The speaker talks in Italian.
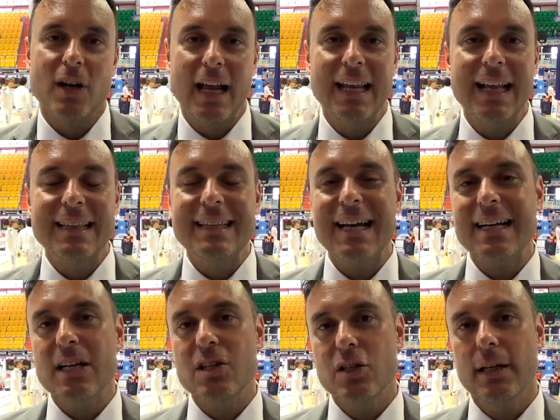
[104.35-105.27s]
la lealtà
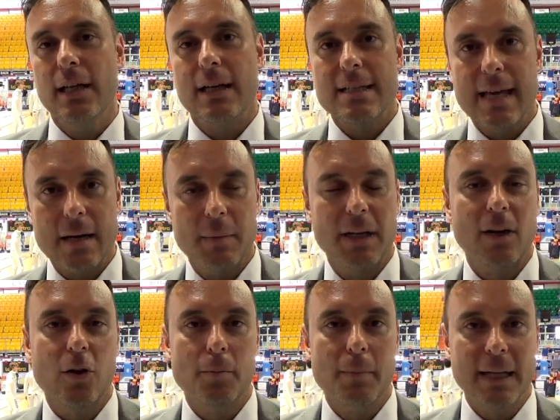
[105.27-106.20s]
che c'è nella scherma
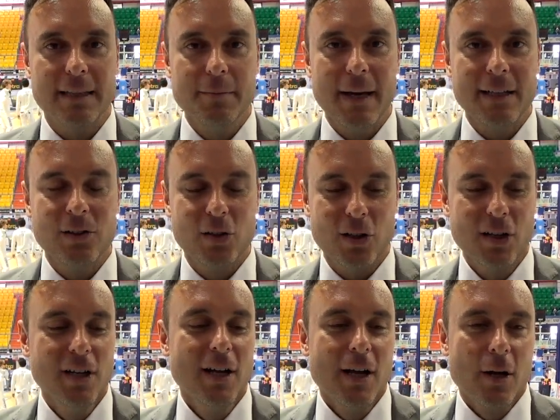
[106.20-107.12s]
nel combattimento,